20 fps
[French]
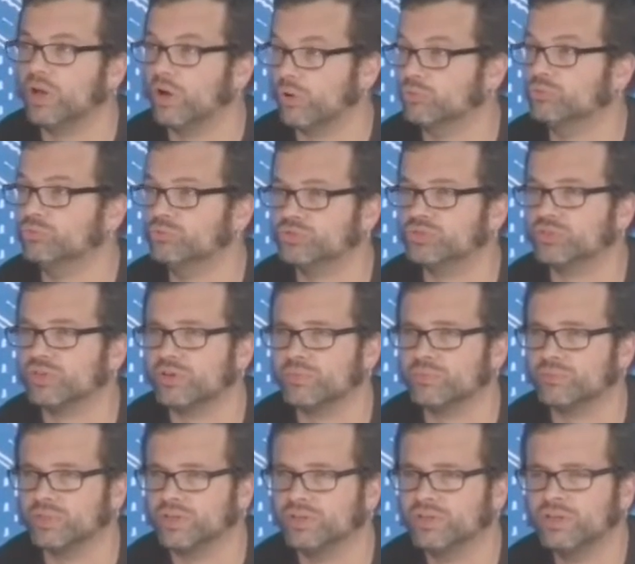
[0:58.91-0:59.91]
là où nous
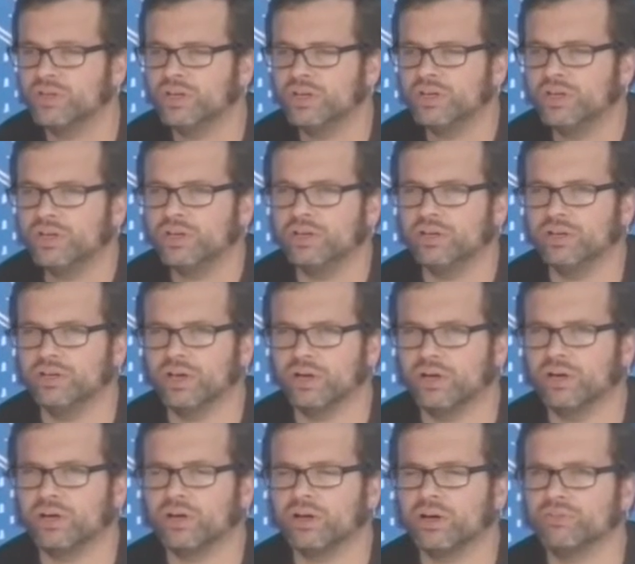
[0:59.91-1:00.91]
sommes. Et
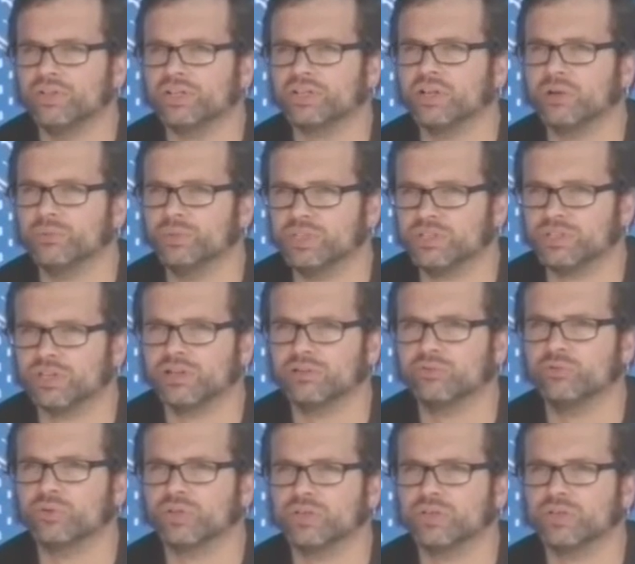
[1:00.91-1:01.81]
avec l'amicale